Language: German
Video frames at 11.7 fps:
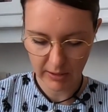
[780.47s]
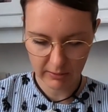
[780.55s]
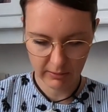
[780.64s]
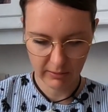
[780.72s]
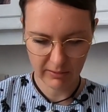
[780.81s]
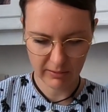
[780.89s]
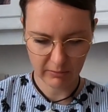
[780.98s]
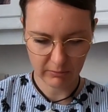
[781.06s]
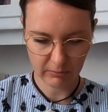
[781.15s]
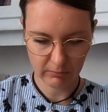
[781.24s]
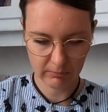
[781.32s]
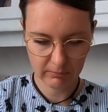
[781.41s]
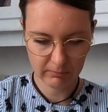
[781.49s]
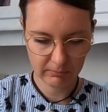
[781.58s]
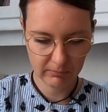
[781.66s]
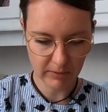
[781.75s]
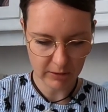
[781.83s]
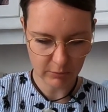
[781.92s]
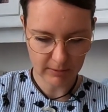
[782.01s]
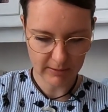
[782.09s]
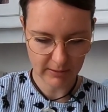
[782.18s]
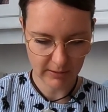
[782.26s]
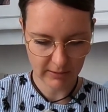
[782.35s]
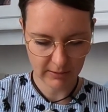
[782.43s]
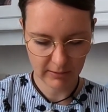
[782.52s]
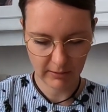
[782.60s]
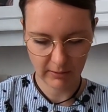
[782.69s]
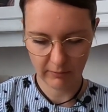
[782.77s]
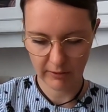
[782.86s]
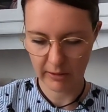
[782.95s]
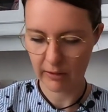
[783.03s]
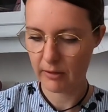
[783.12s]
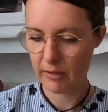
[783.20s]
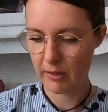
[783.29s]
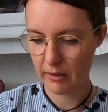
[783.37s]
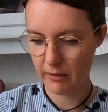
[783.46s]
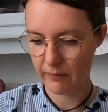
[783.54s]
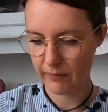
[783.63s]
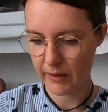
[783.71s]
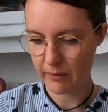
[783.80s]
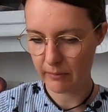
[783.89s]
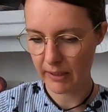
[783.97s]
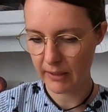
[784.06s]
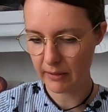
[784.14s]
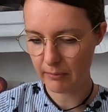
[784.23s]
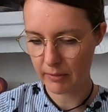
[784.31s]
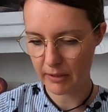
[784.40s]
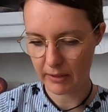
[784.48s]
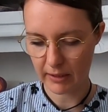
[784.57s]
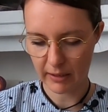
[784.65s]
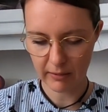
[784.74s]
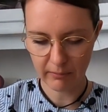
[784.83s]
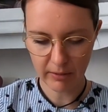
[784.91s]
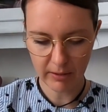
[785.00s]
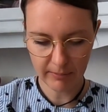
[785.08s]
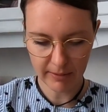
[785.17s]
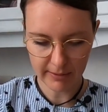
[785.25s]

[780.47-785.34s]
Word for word: Genau, das schmeiße ich jetzt nicht weg. Ähm, häkeln mit einer 3 mm